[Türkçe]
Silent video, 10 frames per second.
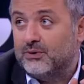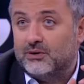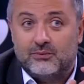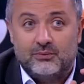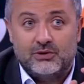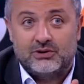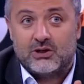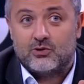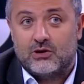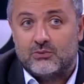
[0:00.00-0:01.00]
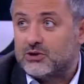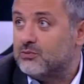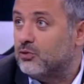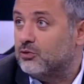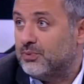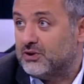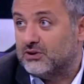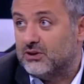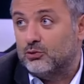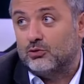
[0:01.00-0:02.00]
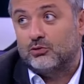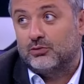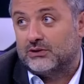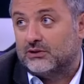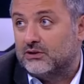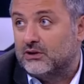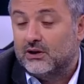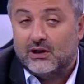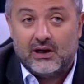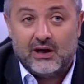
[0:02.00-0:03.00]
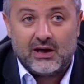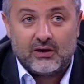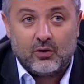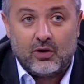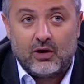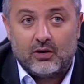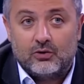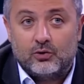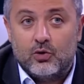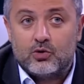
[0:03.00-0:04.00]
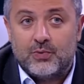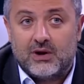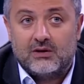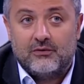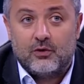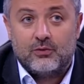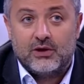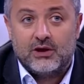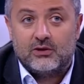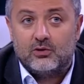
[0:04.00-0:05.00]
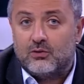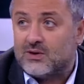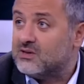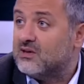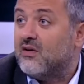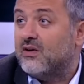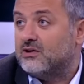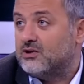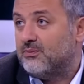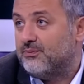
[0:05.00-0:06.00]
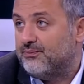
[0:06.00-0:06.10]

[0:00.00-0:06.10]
bir, bir şey söylemiştim onun peşindeyim unutulmasın. Eğer o göğüs bantlı formaya geri dönülmezse dava edeceğim.